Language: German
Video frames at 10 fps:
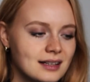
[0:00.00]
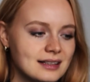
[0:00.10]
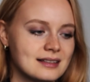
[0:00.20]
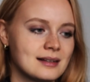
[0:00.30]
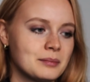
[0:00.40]

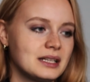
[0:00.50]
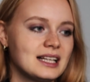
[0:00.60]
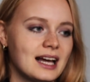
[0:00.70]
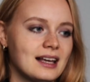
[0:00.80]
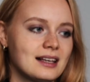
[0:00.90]
deshalb bin
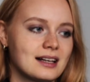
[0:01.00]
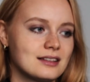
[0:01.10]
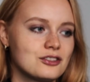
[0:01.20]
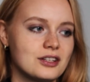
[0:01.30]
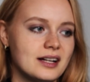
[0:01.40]
ich eigentlich
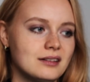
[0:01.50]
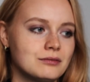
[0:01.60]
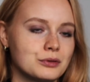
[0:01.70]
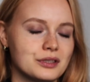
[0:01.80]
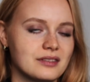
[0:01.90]
ganz
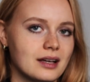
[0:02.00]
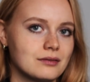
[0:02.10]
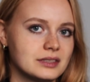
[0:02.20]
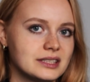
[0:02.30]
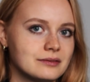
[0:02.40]
schnell, wo ich
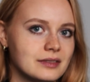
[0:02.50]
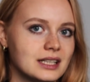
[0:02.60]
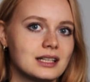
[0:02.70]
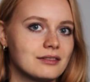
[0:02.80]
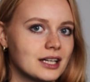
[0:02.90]
sein will,
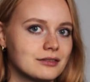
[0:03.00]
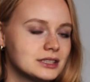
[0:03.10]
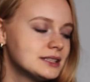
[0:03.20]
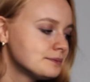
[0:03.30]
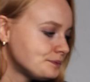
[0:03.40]
wenn ich weg
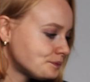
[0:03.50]
will.